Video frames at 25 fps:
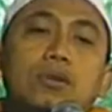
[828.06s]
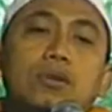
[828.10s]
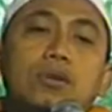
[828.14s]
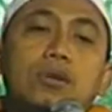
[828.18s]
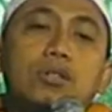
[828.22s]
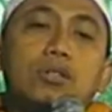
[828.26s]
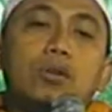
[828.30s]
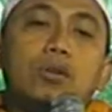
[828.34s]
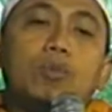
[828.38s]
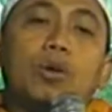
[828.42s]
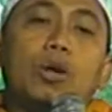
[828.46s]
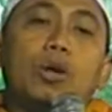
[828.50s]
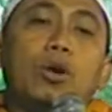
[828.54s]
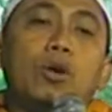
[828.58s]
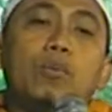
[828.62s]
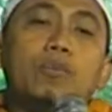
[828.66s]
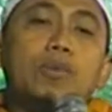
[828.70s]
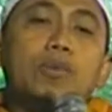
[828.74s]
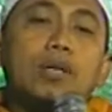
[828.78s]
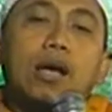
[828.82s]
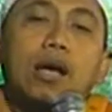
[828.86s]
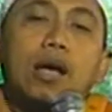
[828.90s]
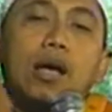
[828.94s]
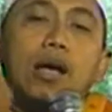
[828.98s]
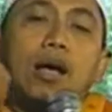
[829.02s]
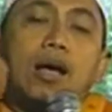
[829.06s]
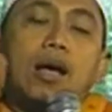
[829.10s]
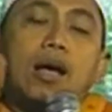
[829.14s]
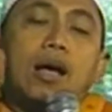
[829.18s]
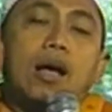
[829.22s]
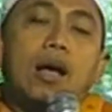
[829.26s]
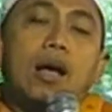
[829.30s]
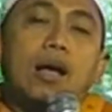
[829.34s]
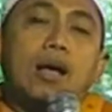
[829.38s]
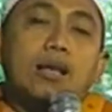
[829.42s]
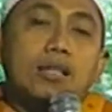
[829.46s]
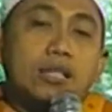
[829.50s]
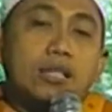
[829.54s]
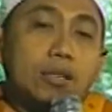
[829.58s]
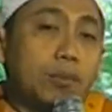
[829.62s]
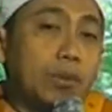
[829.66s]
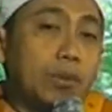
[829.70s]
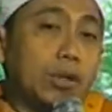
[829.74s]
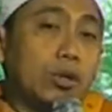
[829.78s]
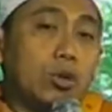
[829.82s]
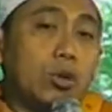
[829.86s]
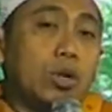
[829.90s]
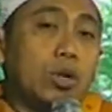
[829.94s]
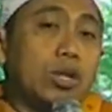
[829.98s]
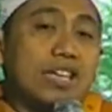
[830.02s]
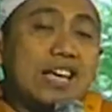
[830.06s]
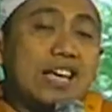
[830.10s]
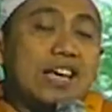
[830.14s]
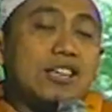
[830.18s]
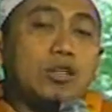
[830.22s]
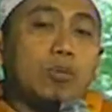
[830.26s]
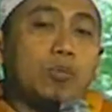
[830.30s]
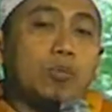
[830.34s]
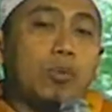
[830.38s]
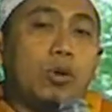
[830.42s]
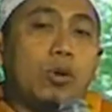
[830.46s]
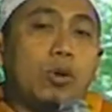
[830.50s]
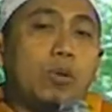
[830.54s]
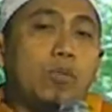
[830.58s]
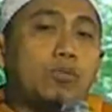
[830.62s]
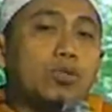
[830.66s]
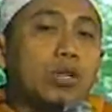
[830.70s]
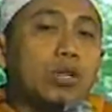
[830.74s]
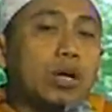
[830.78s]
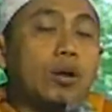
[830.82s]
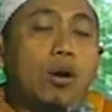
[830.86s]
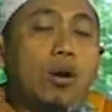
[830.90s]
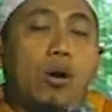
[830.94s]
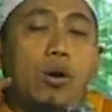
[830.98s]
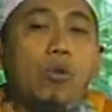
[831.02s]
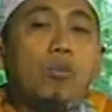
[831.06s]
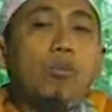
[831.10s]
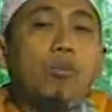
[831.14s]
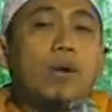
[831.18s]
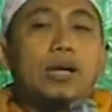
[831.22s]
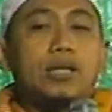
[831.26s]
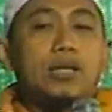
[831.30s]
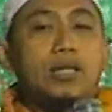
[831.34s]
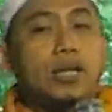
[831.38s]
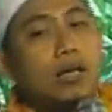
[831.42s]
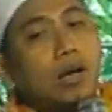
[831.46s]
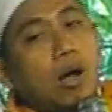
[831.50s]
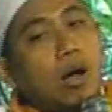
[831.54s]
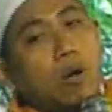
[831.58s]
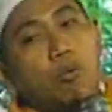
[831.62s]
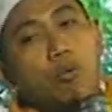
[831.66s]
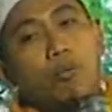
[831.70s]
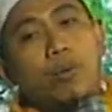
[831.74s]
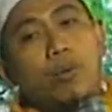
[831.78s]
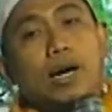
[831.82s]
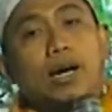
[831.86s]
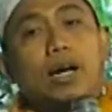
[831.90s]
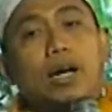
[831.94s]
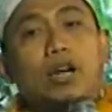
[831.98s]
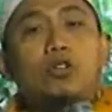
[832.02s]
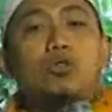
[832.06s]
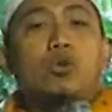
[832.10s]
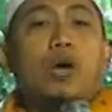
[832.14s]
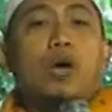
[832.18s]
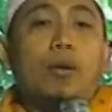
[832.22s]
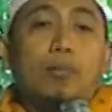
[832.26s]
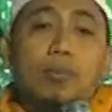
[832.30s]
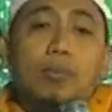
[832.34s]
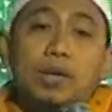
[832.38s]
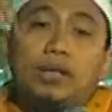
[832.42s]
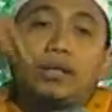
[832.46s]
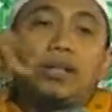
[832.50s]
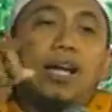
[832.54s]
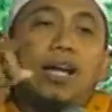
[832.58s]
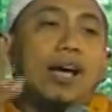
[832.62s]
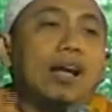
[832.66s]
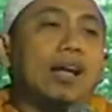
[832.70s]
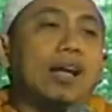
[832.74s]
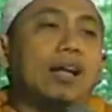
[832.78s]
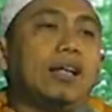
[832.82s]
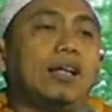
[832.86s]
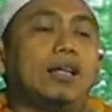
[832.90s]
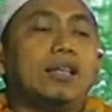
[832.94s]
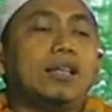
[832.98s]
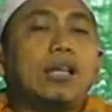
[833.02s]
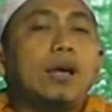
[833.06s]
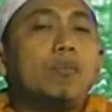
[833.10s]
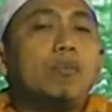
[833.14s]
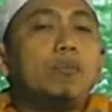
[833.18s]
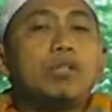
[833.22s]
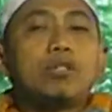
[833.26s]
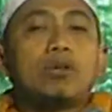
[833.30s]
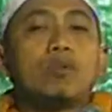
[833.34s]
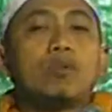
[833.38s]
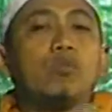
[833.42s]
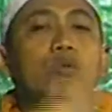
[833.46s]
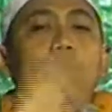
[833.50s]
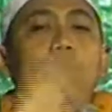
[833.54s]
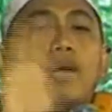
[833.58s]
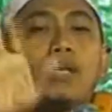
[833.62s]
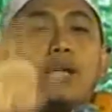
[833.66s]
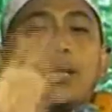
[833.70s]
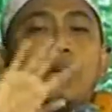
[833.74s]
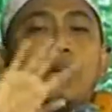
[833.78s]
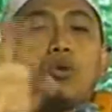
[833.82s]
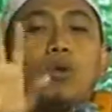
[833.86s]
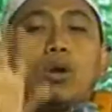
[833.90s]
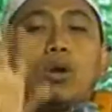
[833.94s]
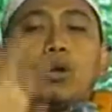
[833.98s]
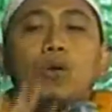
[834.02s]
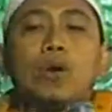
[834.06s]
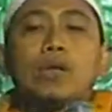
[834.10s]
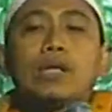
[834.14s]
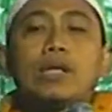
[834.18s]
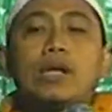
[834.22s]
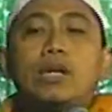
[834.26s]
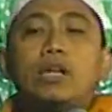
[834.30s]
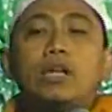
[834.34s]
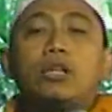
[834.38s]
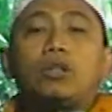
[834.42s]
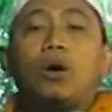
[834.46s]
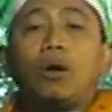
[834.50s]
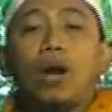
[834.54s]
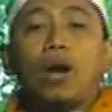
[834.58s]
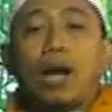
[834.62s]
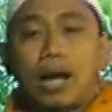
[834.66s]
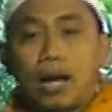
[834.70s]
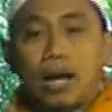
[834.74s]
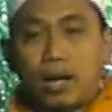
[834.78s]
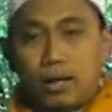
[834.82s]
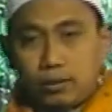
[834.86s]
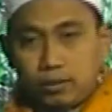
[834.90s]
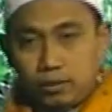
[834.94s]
sebelumnya sebetulnya sebelum Sayyidina Umar Sayyidina Abu Bakar juga minta tapi semuanya dua-duanya ditolak